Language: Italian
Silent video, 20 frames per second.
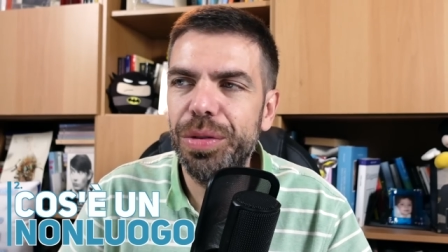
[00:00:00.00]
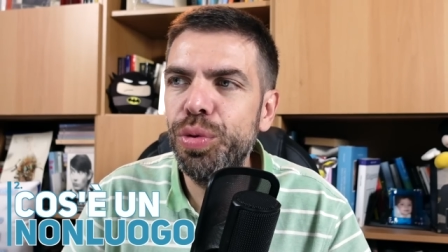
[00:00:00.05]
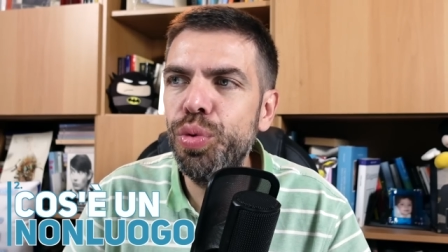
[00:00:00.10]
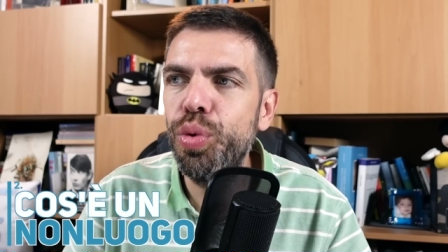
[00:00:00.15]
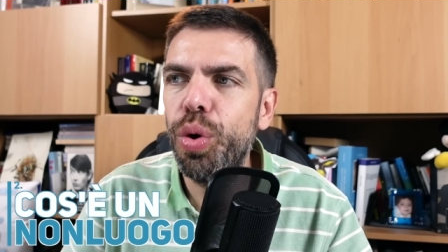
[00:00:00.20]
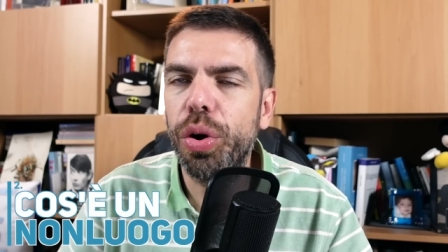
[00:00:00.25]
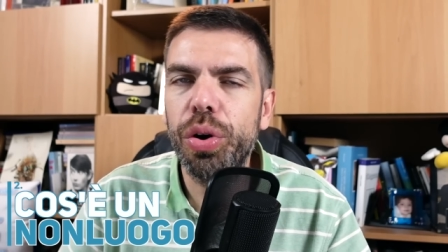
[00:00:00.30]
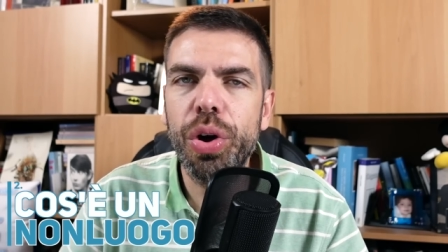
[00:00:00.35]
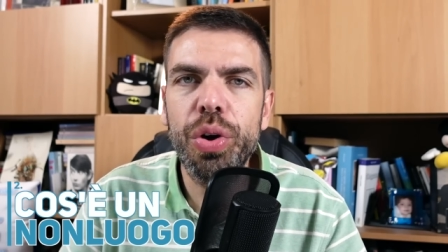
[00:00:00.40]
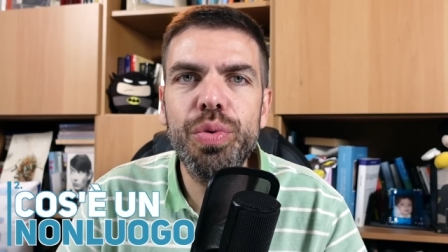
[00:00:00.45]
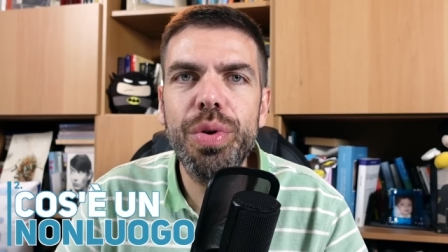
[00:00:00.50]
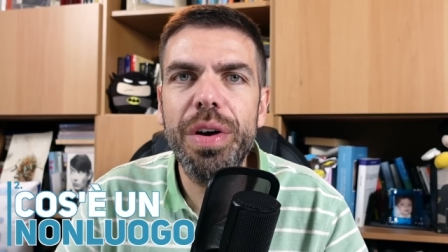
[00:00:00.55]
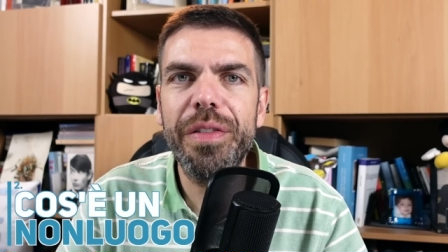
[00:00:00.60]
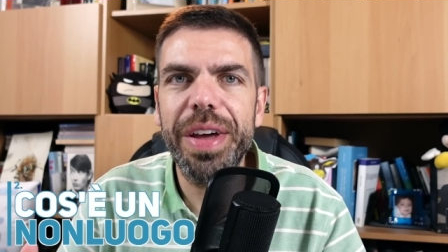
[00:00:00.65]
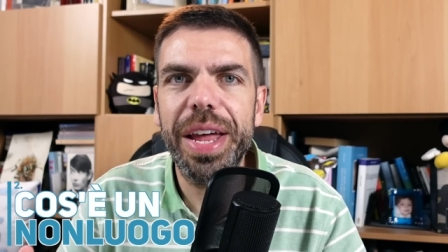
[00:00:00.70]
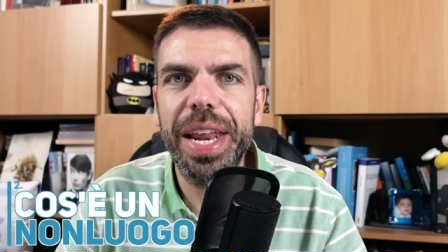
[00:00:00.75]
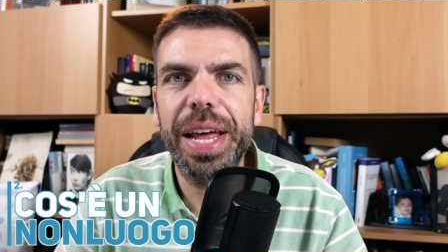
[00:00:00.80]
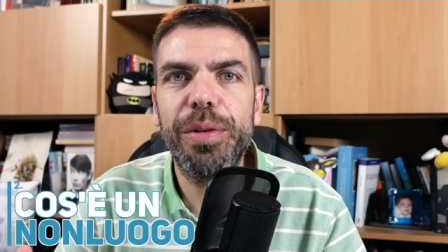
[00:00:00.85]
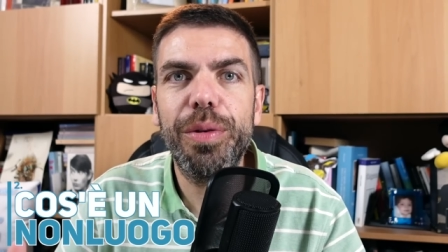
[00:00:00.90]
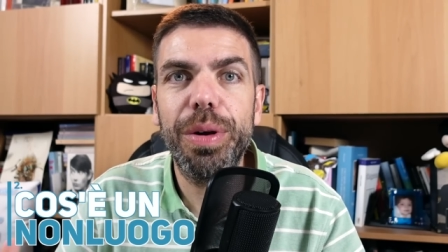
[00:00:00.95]
Un luogo in cui
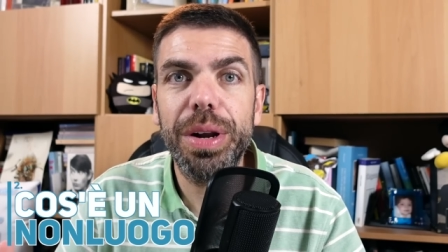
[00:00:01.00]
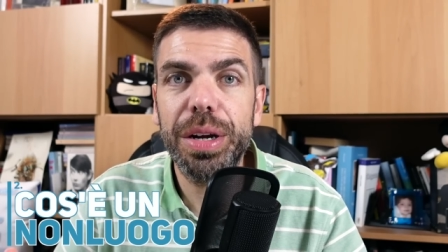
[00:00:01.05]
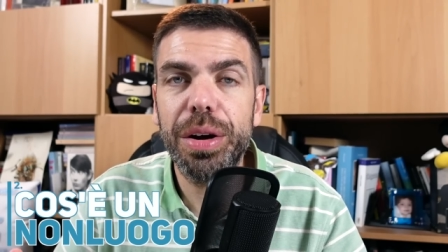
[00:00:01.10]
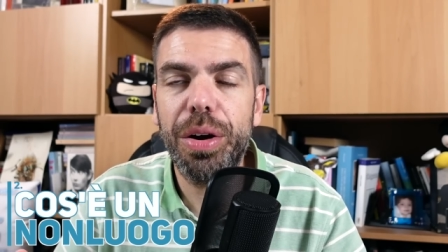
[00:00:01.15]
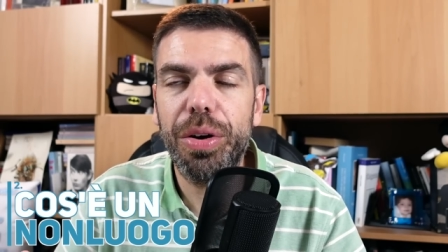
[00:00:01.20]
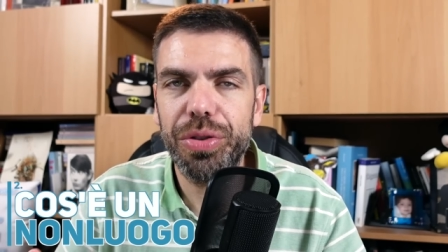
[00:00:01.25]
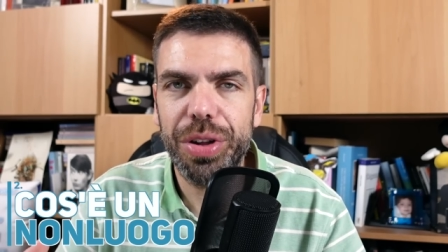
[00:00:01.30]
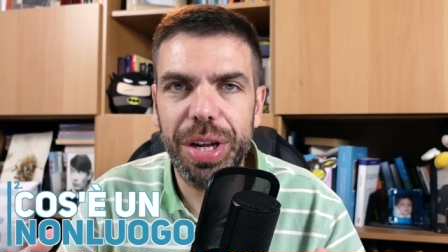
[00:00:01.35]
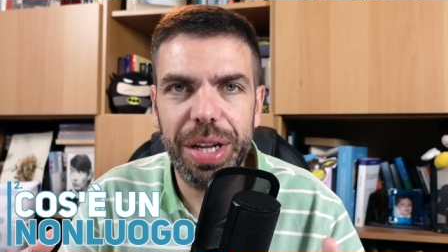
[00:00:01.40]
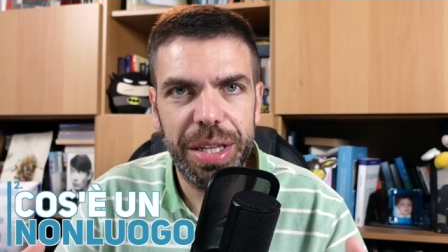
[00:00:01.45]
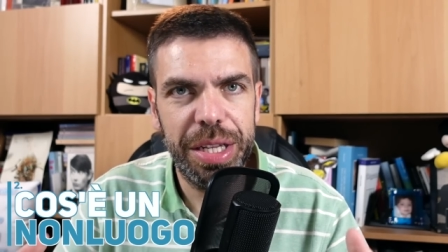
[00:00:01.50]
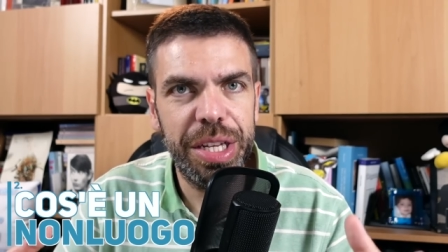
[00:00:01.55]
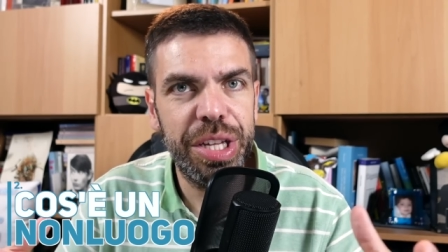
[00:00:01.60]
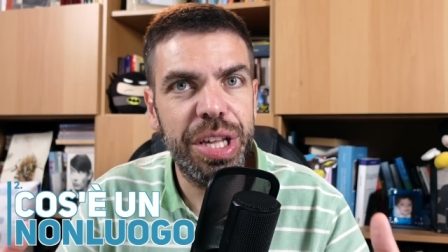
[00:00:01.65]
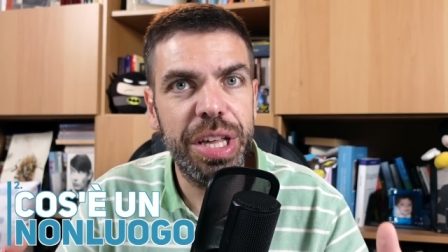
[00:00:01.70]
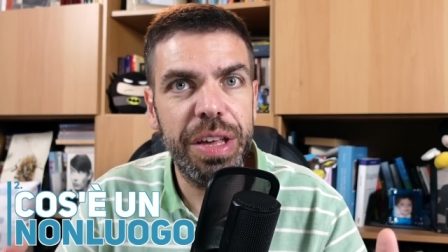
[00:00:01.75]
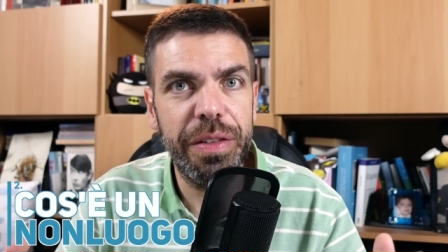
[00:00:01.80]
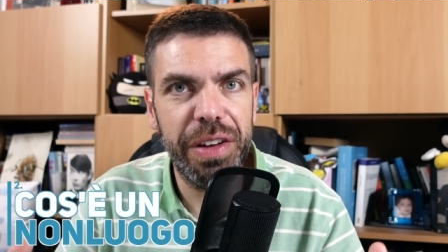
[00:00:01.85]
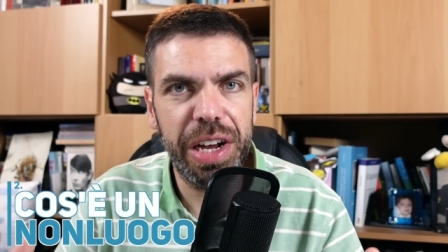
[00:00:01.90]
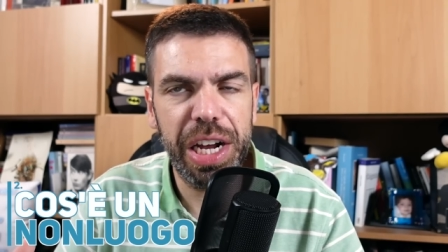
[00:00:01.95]
avviene qualcosa di
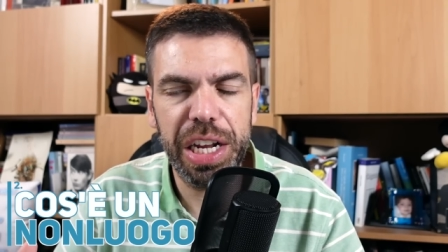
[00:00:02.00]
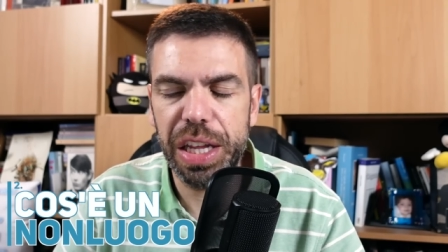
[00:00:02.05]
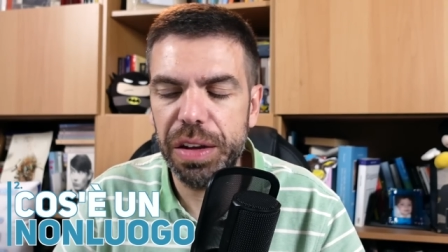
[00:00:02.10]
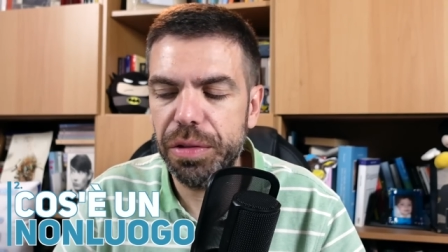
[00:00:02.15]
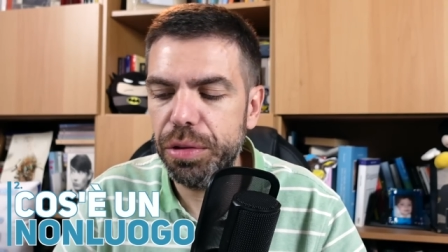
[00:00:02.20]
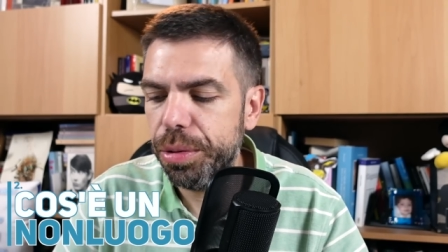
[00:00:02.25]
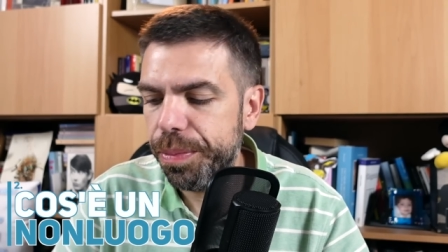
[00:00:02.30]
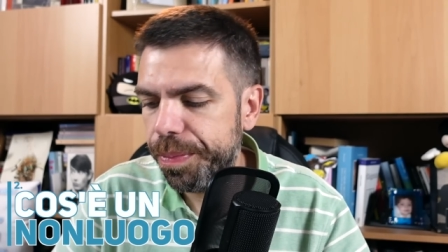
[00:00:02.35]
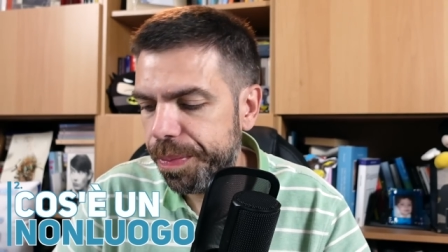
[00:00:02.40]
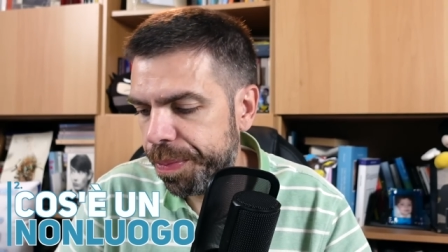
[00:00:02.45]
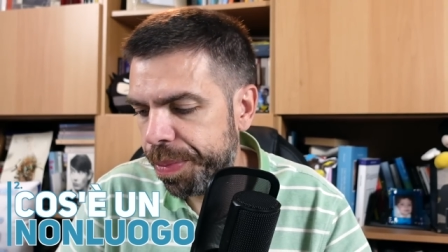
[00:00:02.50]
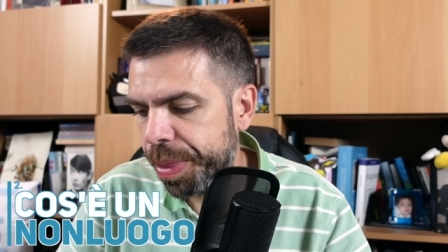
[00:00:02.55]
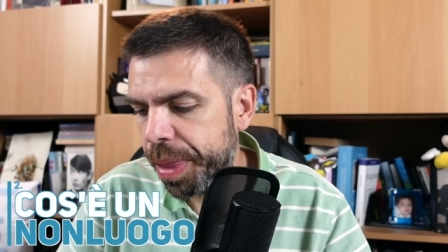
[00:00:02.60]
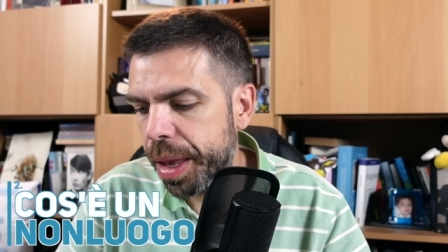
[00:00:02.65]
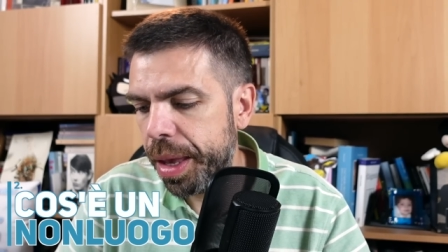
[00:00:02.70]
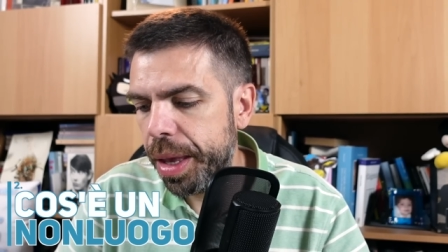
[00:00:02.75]
significativo. Mm.